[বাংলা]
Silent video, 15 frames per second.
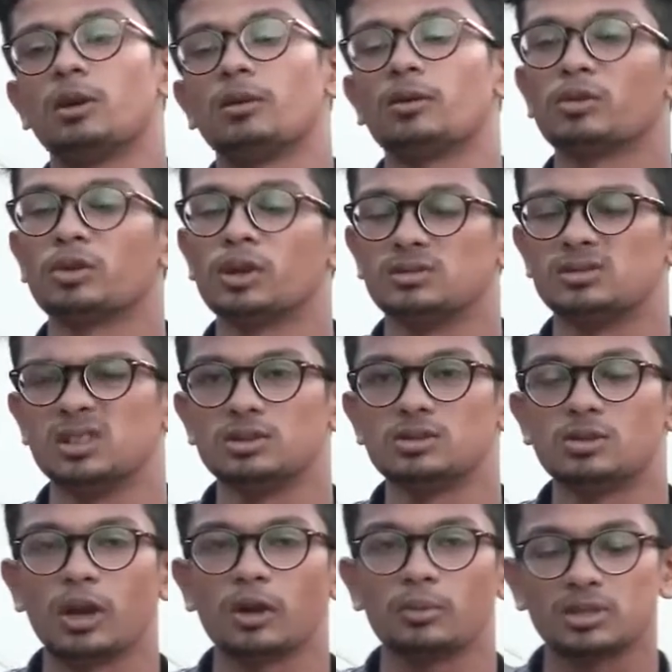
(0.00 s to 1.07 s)
করবো আমার মনে হয়
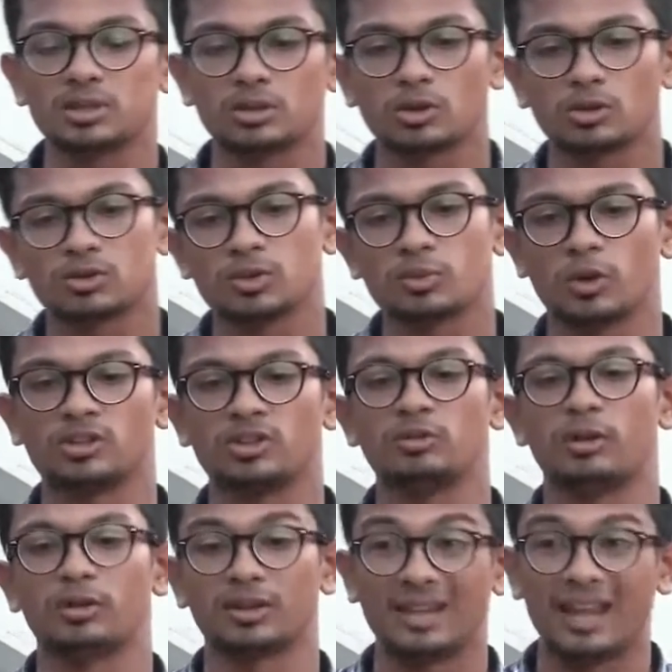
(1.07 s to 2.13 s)
জিনিসগুলো আরও বেশি তত বেশি পজিটিভ
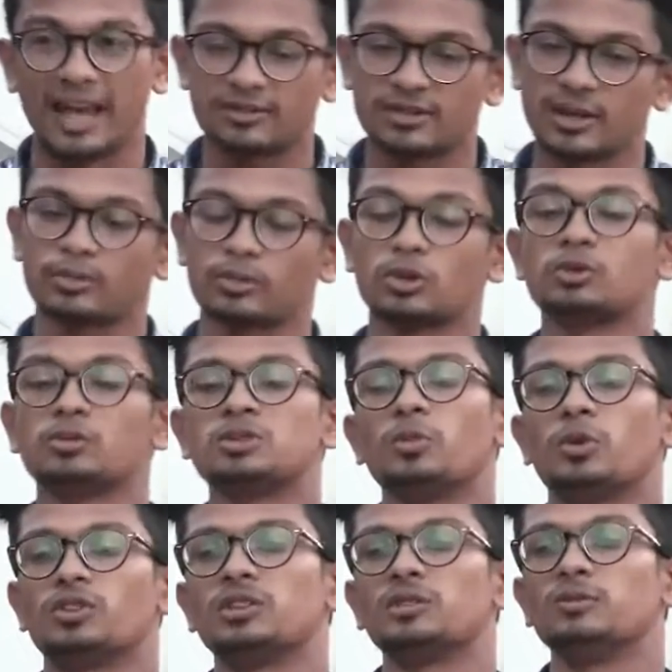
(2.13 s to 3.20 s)
হবে আমাদের লাইফটা আমরা তত বেশি
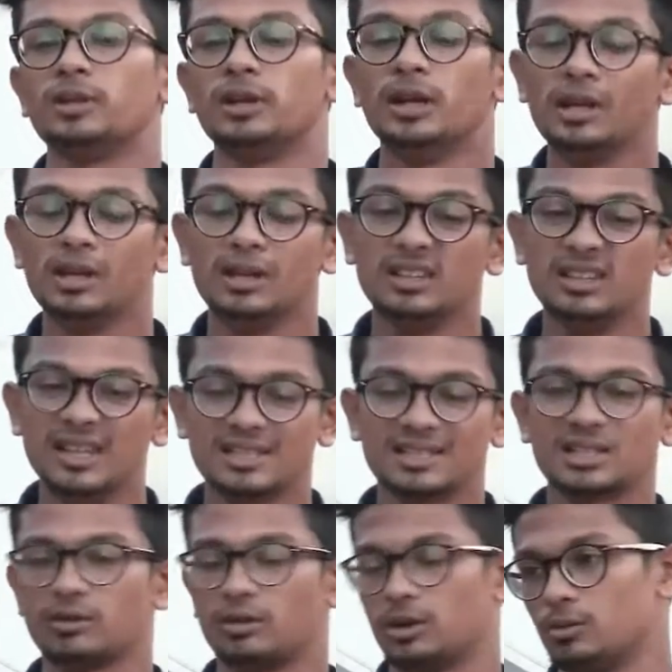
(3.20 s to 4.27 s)
পজিটিভলি নিয়ে
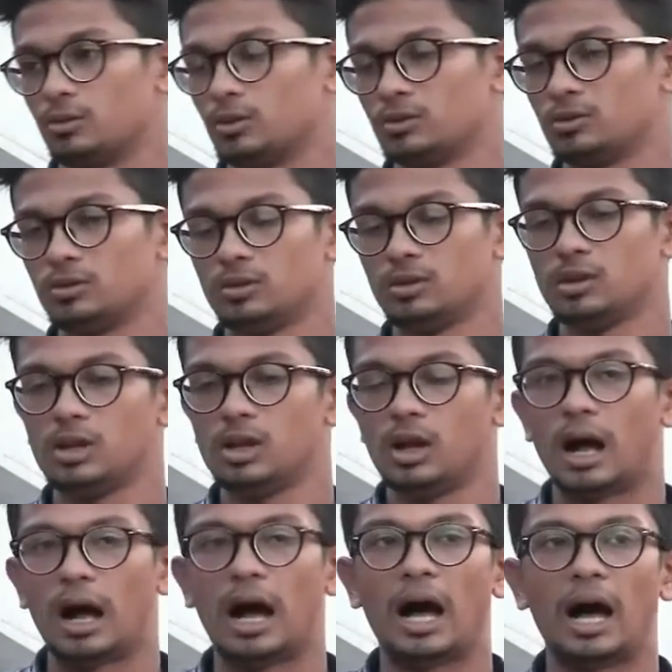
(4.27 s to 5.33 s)
যেতে পারবো
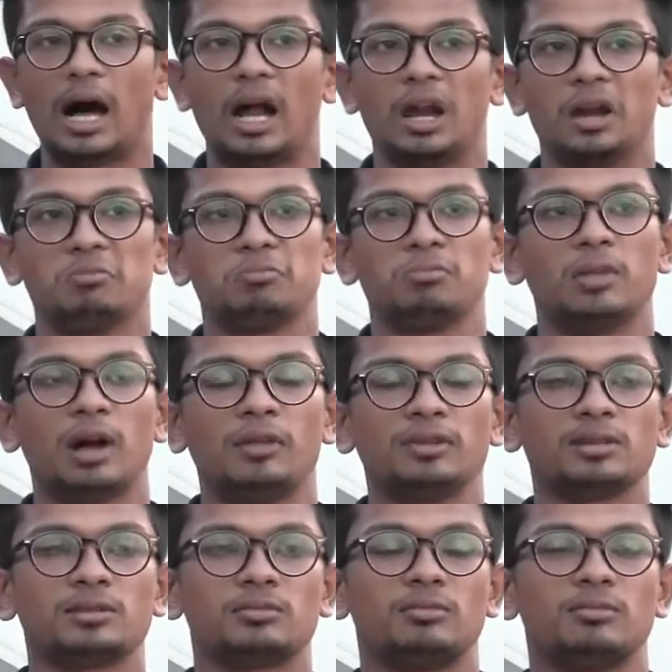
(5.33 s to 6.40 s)
আর আমি
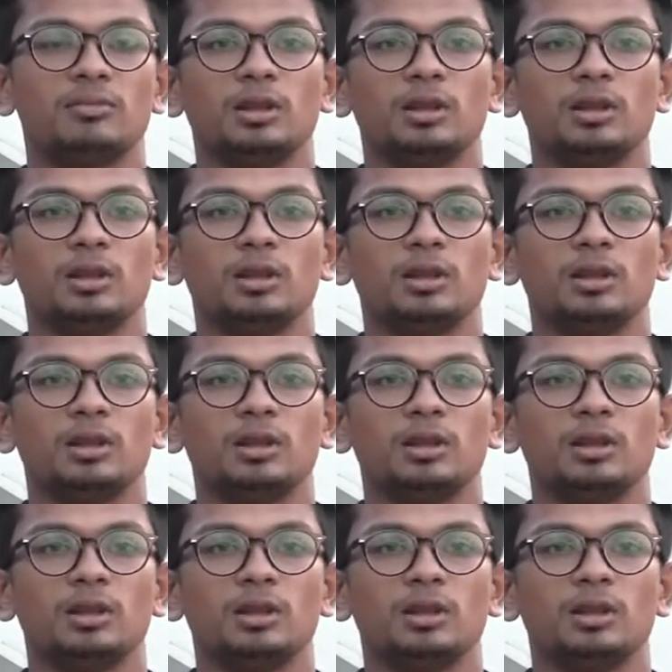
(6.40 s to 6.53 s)
জাস্ট